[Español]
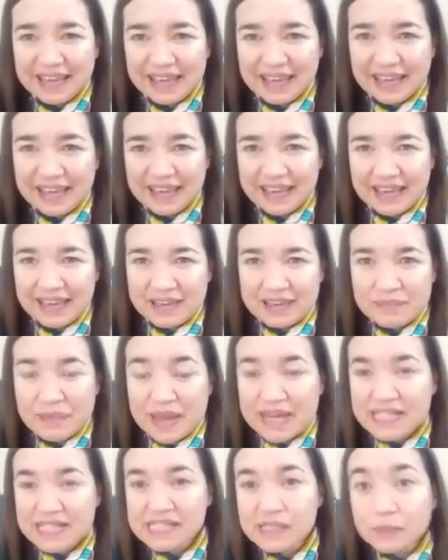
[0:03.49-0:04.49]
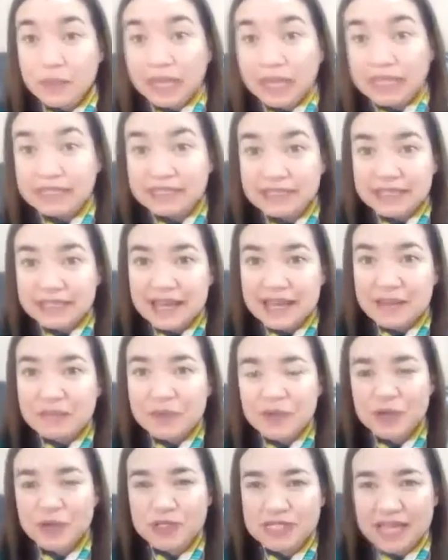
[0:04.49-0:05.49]
Eh, parece
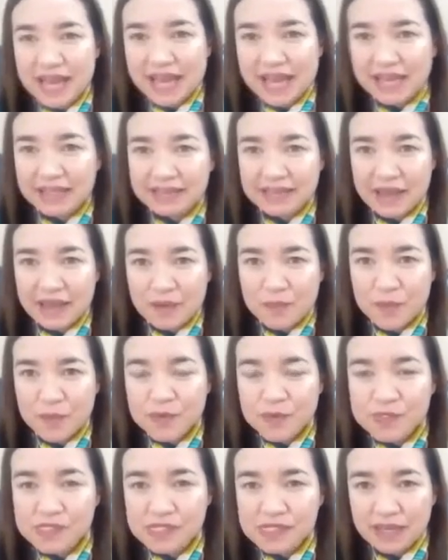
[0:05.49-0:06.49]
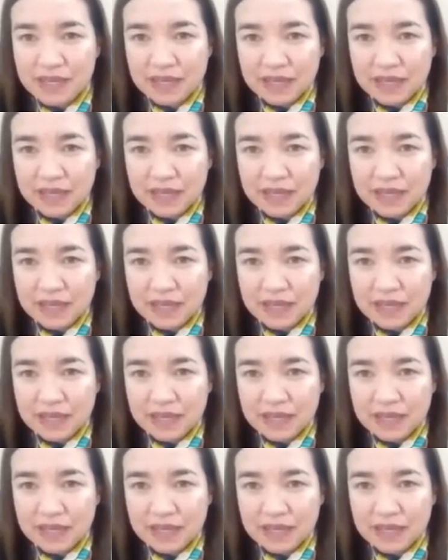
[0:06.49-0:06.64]
mentira, pero ya estamos